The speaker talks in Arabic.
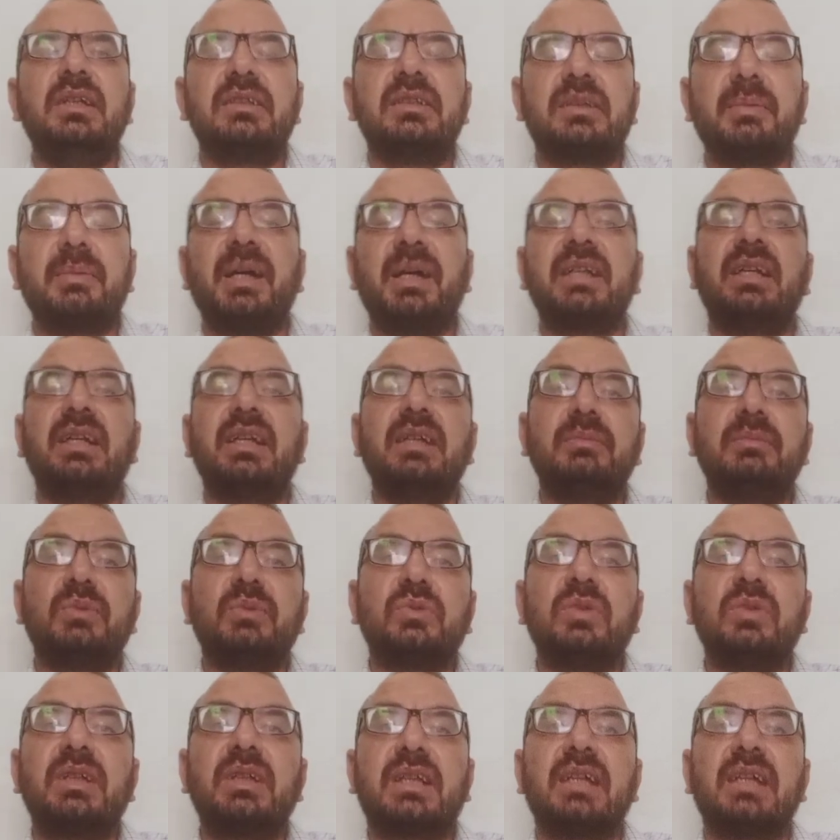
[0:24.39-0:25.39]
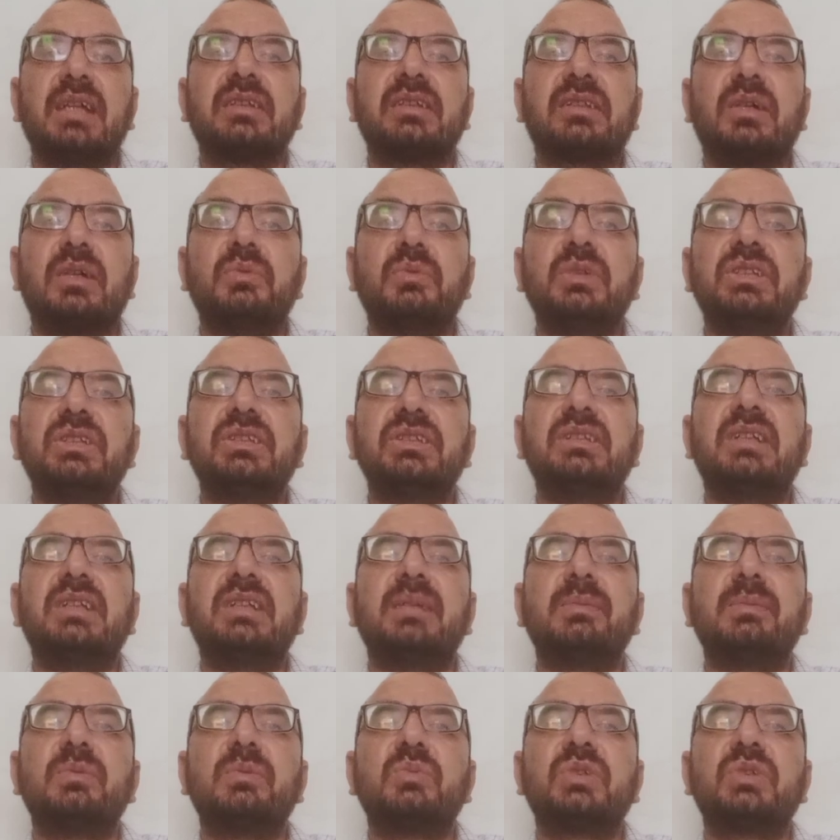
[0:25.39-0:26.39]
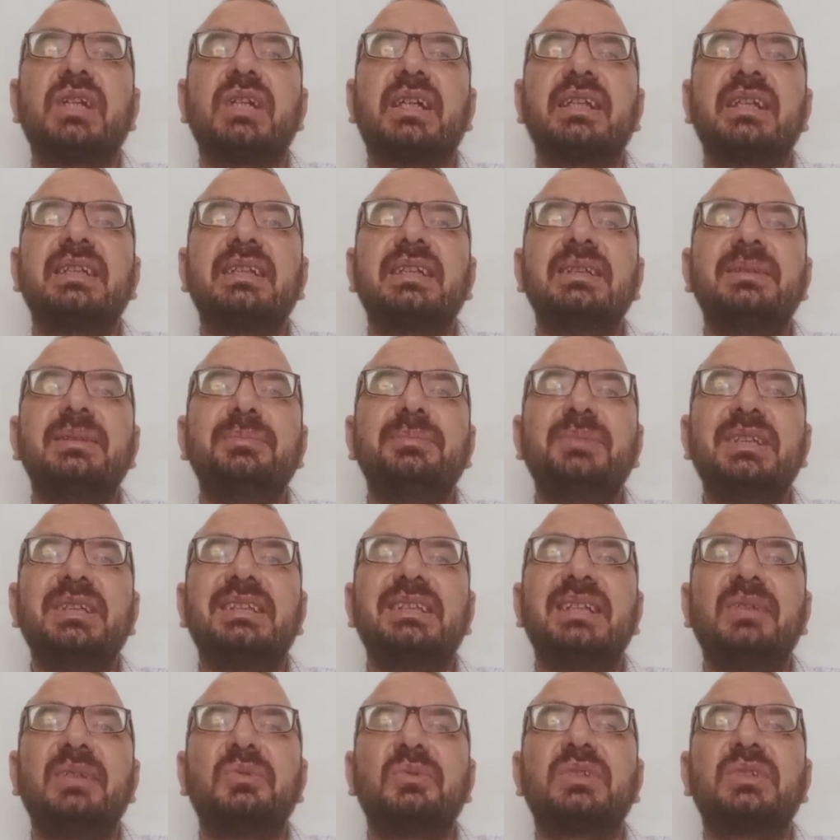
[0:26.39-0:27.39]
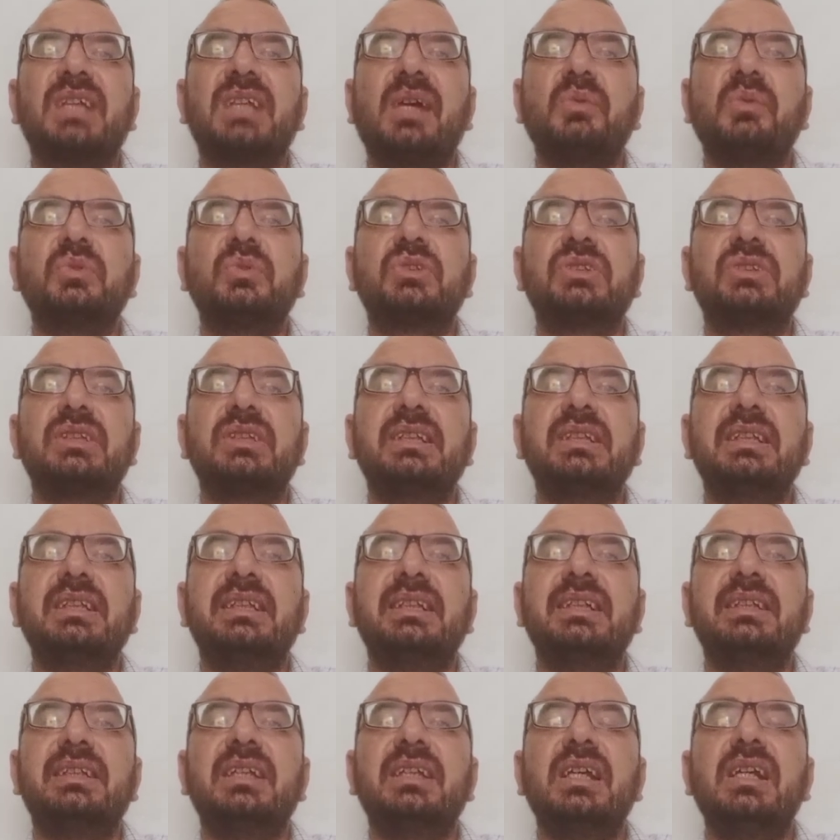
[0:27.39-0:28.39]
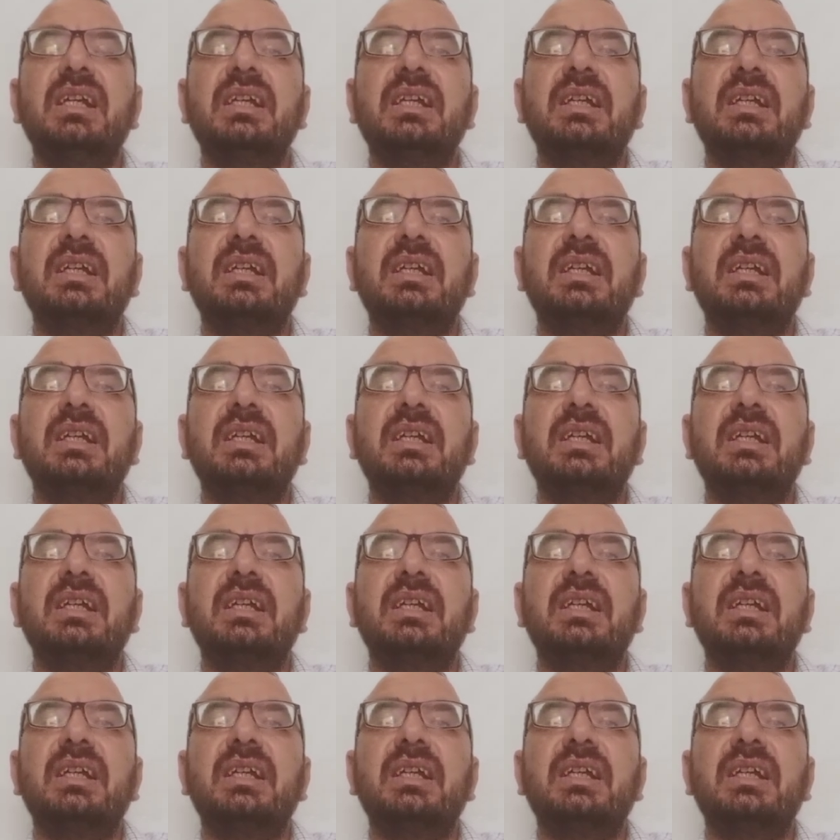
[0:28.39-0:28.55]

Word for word: طبعا هاي البطولة كانت قوية جدا بمشاركة 229